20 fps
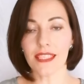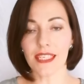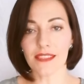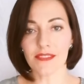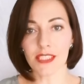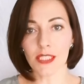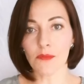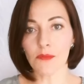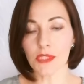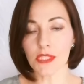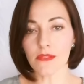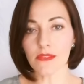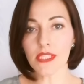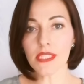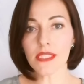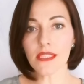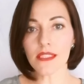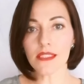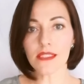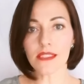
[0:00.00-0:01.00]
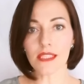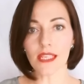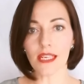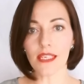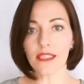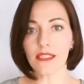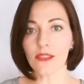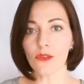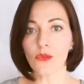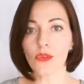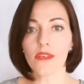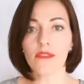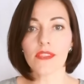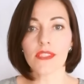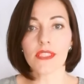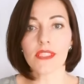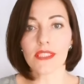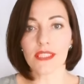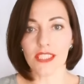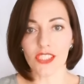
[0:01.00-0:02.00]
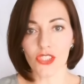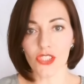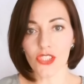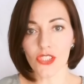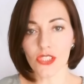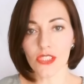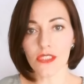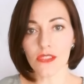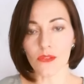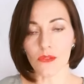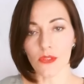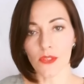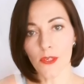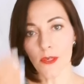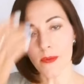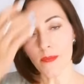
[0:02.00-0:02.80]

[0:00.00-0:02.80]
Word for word: как всем известно, страхи руководят нашей жизнью.